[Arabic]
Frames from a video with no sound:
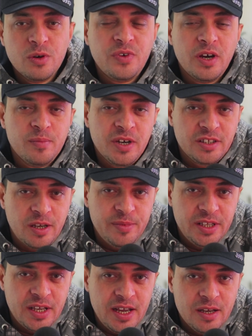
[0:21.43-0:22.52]
وارفع المقطع
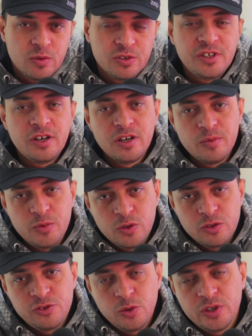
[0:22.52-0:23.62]
بتاعك واستخرج
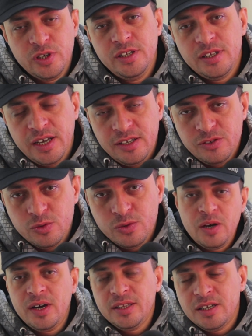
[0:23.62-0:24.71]
منه الصوت اللي انت عايزه
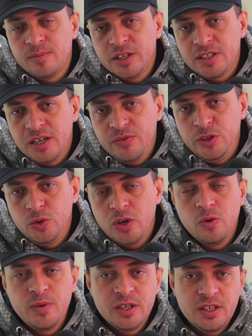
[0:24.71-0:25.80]
لو عندك مقطع فيديو
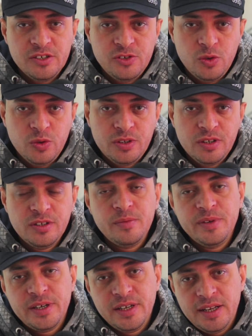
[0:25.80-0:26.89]
او مقطع صوت تقدر
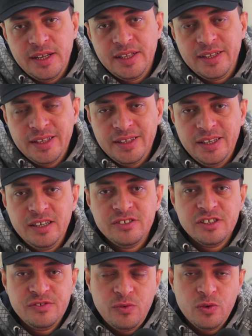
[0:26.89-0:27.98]
من خلال اداه
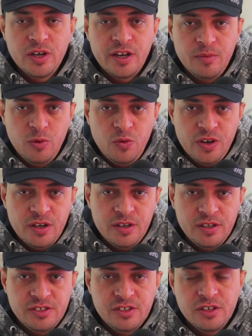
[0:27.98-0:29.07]
ايزاس فوكر ريموفر
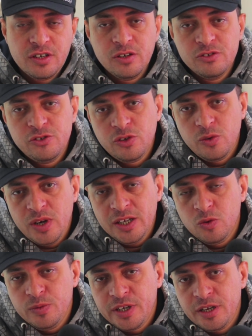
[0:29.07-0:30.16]
استخراج الصوت
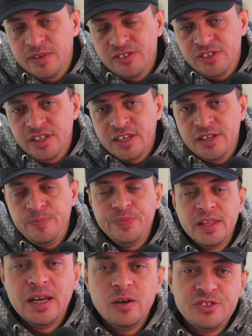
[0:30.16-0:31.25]
لوحده من غير مزيكا
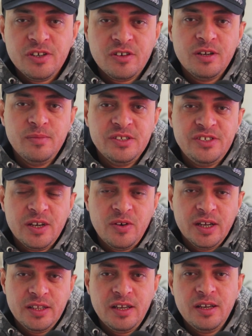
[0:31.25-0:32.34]
او استخراج المزيكا
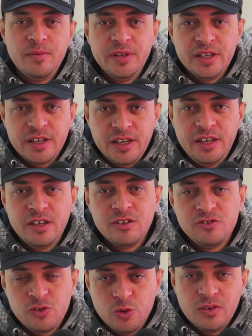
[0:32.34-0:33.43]
وعدها من غير
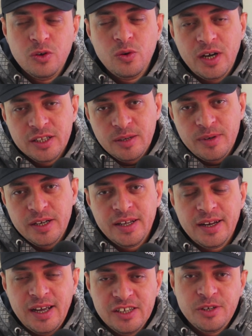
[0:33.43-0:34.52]
صوت كل واحد طبعا
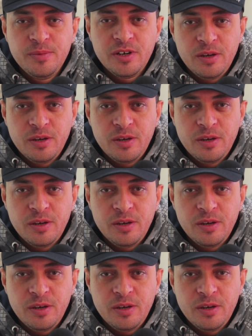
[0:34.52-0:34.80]
على حسب